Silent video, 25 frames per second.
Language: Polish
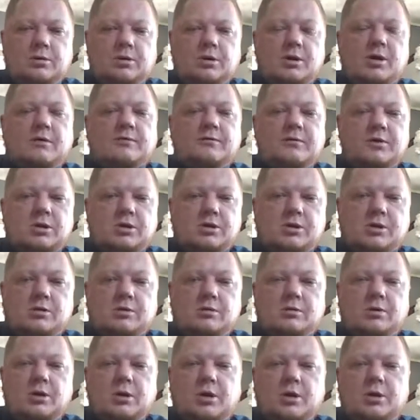Ja
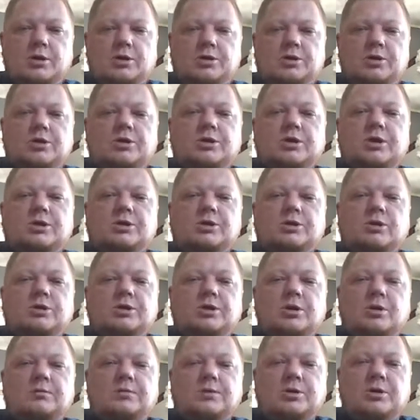widzę. Ciocia
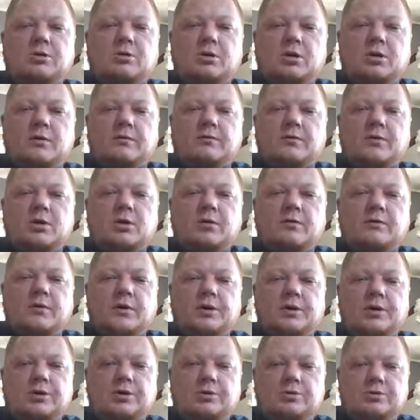Zosia wzięła na
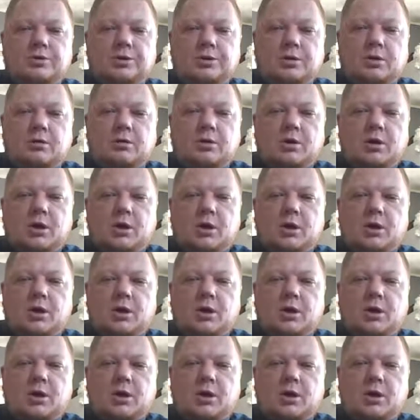wychowanie Józię,